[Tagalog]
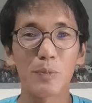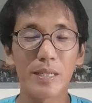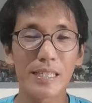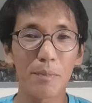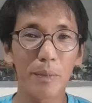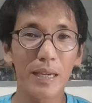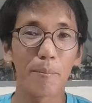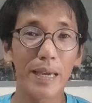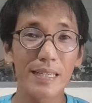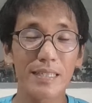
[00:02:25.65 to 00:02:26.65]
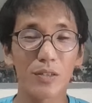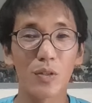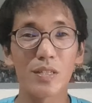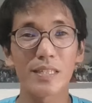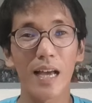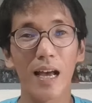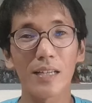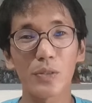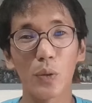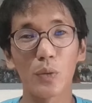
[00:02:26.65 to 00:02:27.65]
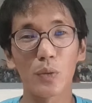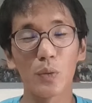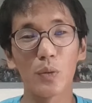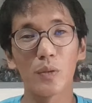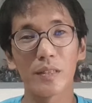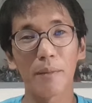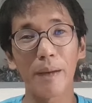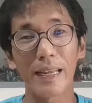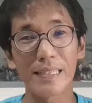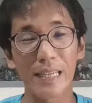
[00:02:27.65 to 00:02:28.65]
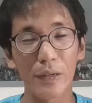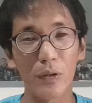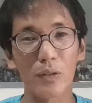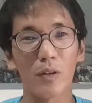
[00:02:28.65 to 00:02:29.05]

specific pace dun sa zone 2 na para sa'yo.